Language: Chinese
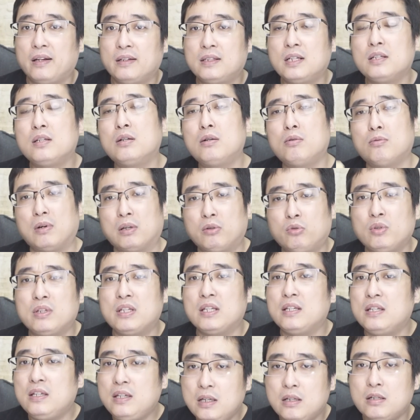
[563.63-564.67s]
这就是我最
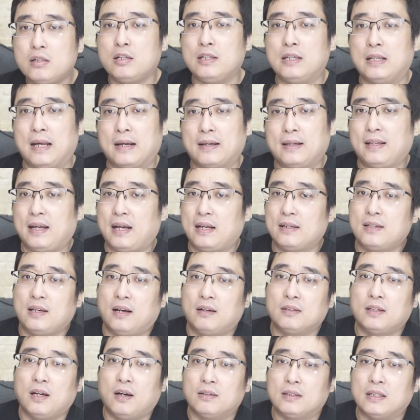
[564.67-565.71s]
近一直以来跟大家
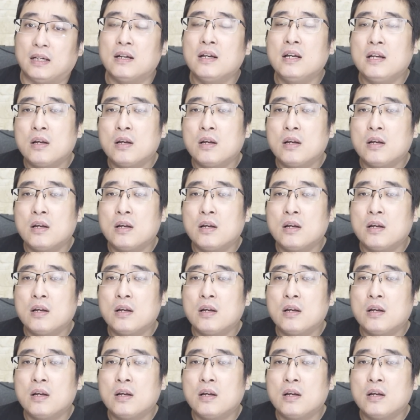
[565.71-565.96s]
强调的：